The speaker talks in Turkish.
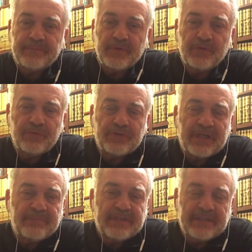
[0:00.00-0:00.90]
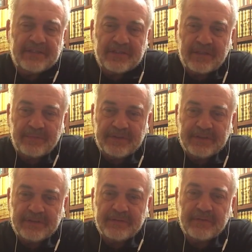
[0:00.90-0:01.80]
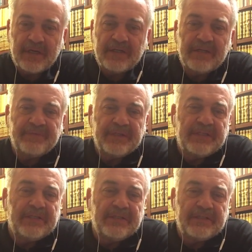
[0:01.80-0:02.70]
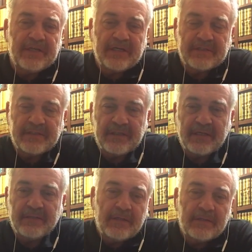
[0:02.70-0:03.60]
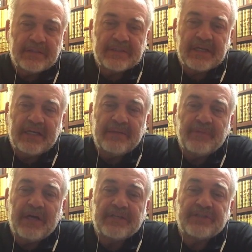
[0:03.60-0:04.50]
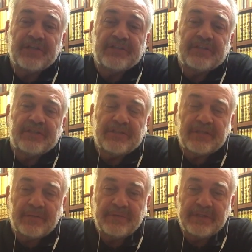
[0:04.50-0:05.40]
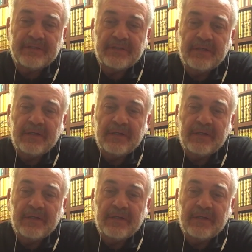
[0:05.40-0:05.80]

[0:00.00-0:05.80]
Yunus Emre de çıkabilir. Hanefiliğin içerisinden zalim Haccaş da çıkabilir,